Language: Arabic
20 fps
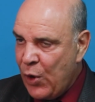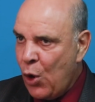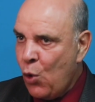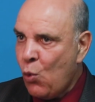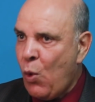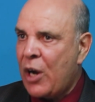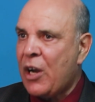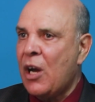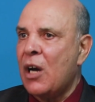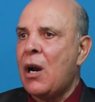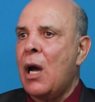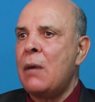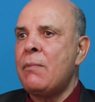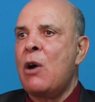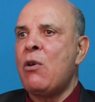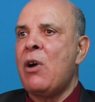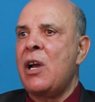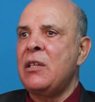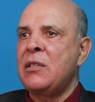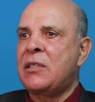
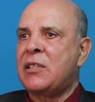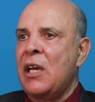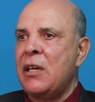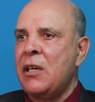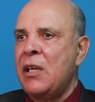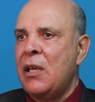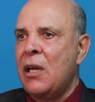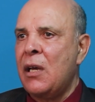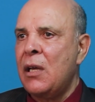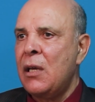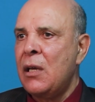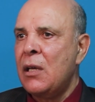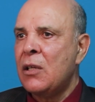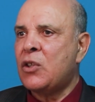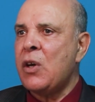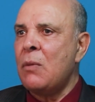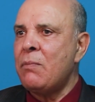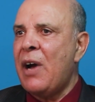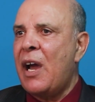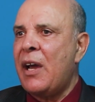وكرامة وإنسانية
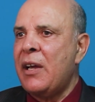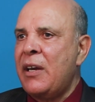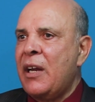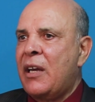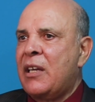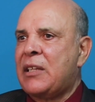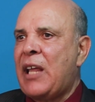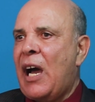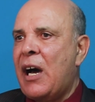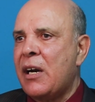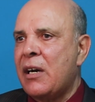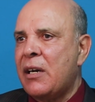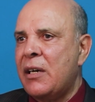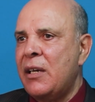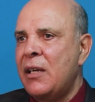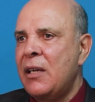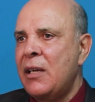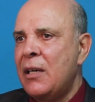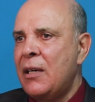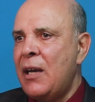ثم أنك
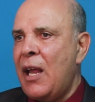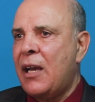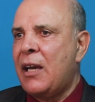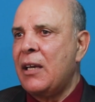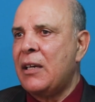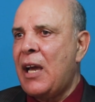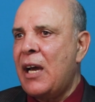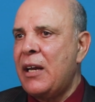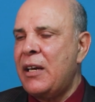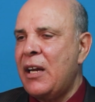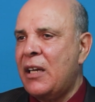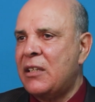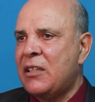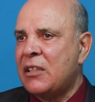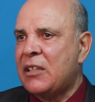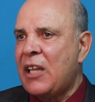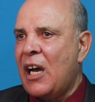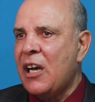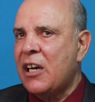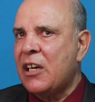تحري لكن أنك
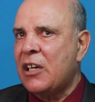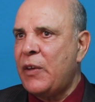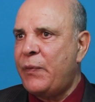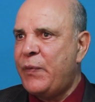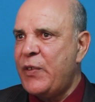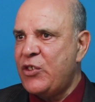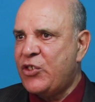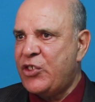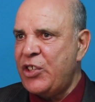تتحري في